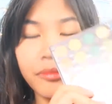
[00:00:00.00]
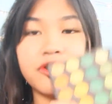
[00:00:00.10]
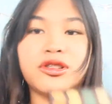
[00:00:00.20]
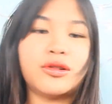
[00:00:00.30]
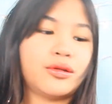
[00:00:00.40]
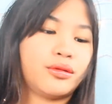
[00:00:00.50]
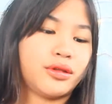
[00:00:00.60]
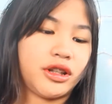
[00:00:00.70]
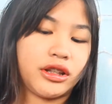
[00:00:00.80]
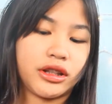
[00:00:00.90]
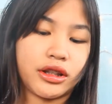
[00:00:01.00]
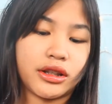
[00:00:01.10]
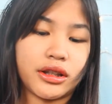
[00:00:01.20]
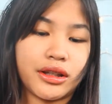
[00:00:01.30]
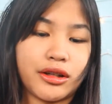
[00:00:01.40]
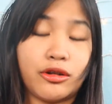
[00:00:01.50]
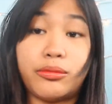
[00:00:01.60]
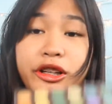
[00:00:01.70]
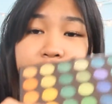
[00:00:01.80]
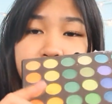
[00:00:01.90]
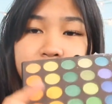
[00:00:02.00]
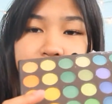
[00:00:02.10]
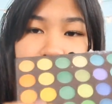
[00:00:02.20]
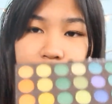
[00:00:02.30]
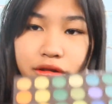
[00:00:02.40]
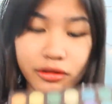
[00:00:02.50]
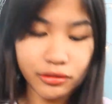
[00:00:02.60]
So, i-open ko na siya ha.